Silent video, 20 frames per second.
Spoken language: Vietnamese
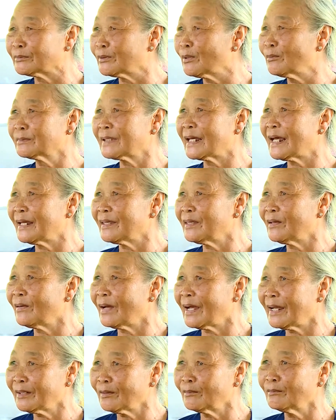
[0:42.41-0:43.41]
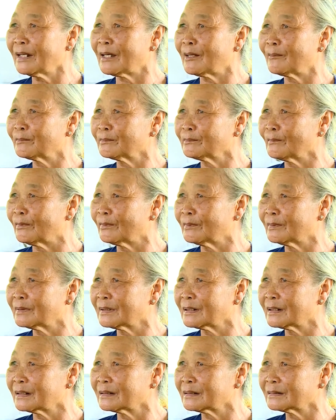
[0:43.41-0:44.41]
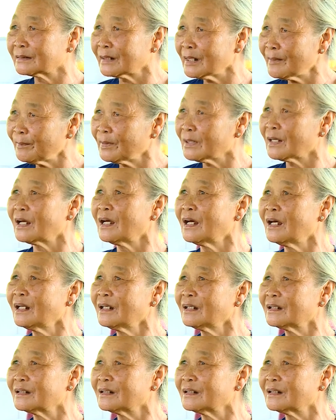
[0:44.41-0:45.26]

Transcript: chúng ta do ai cũng làm à, tiếp được hết